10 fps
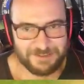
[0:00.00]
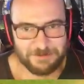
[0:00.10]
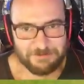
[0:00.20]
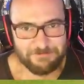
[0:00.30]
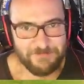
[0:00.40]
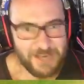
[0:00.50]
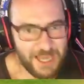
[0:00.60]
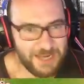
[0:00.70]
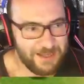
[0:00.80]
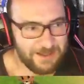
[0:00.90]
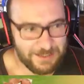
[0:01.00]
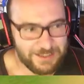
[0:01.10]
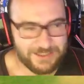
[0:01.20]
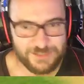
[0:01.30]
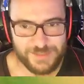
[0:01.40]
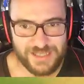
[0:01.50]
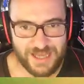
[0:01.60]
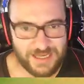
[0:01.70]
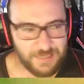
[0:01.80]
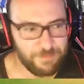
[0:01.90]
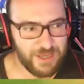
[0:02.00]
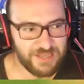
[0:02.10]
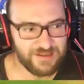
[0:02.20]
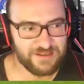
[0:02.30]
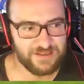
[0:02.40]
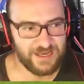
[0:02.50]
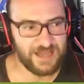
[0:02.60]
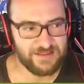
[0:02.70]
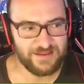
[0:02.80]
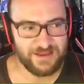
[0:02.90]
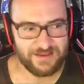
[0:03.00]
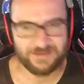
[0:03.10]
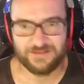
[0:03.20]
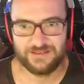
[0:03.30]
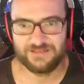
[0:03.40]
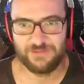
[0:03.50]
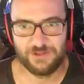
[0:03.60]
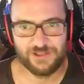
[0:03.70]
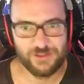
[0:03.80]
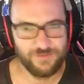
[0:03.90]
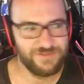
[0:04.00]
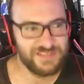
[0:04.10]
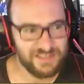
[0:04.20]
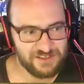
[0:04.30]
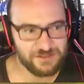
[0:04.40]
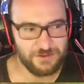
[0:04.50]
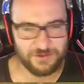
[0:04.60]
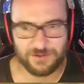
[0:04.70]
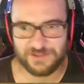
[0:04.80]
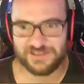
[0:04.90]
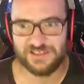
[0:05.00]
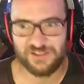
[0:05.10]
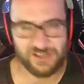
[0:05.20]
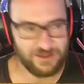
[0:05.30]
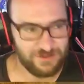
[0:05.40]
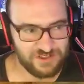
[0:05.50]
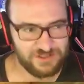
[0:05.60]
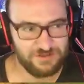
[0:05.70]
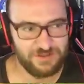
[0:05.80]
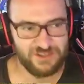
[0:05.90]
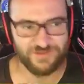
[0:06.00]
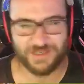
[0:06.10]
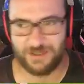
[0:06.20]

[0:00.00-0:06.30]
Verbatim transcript: So, wenn einer ins Spiel reingepayt hat, dann hatte er das wirklich nur für sich und konnte es nicht tauschen und nicht